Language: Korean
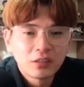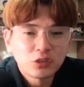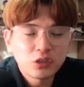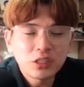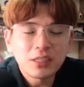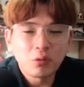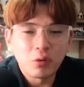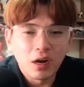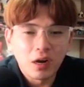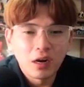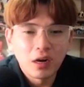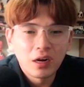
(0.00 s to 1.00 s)

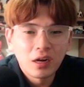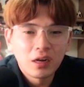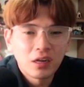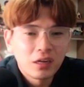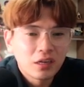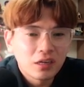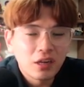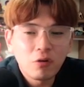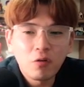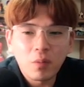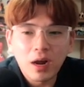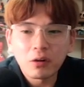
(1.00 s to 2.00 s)
후지토라
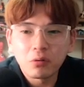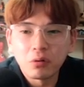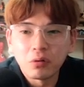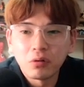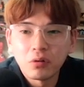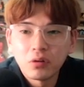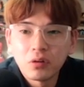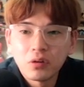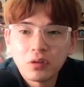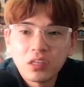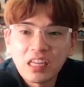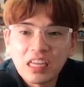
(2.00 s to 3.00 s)
그리고 마르코
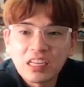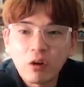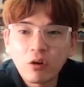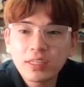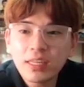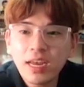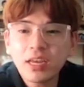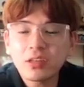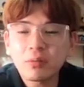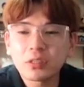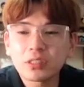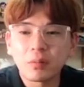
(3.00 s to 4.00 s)
여기 세 개에서
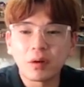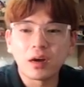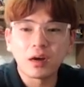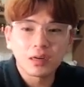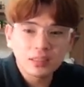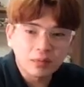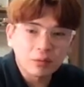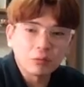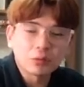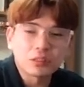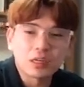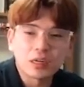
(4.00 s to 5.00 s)
한번 잡아
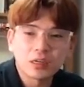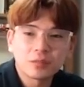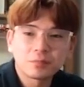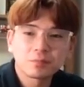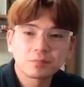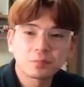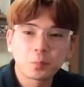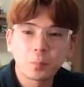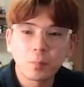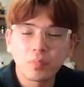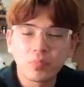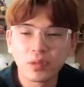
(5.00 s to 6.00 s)
잡아봅시다
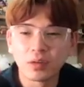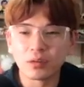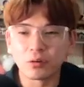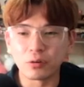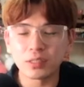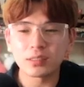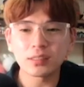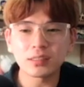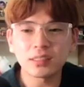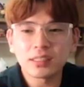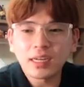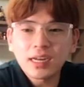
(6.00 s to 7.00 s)
뭐 이제
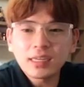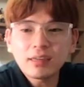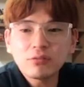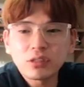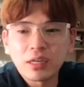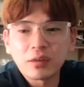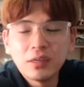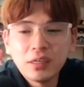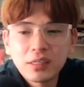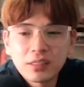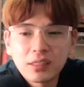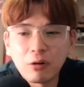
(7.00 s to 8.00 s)
슬슬 이제 카타쿠리
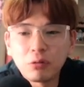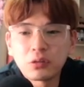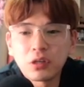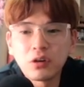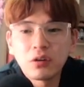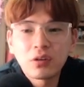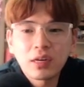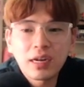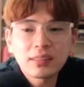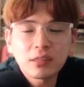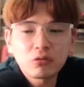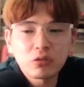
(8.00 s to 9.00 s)
나오죠
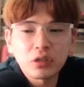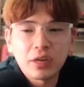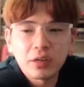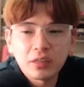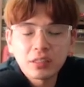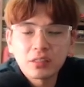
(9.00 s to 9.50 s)
카타쿠리